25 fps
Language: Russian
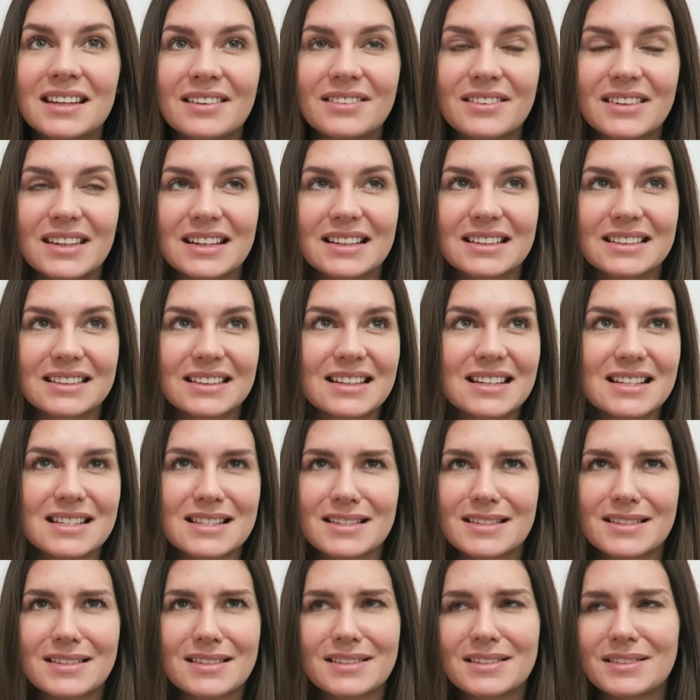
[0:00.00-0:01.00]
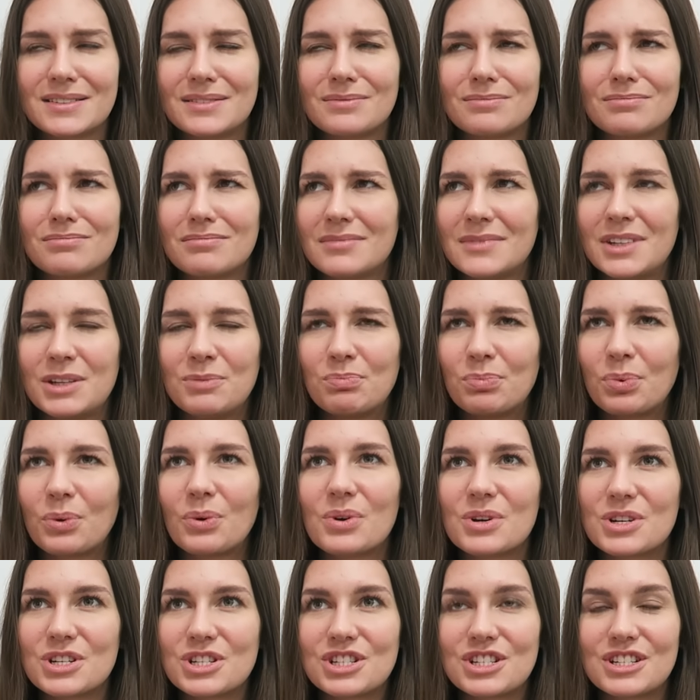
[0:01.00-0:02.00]
наверное, если не
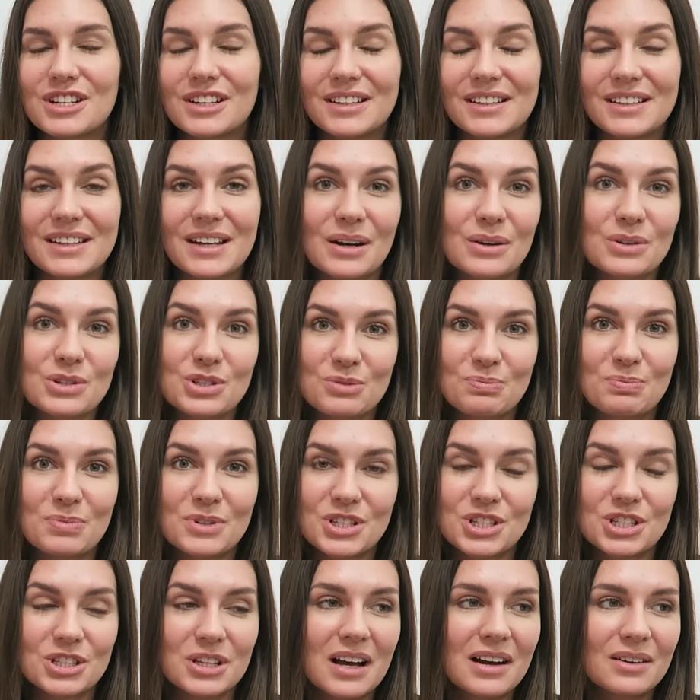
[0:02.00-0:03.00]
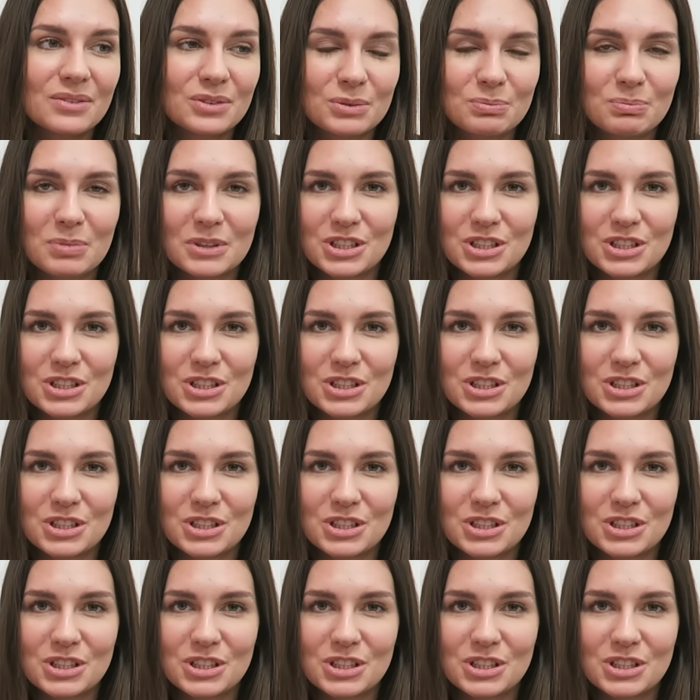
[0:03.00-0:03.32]
позже. Я уже пришла вот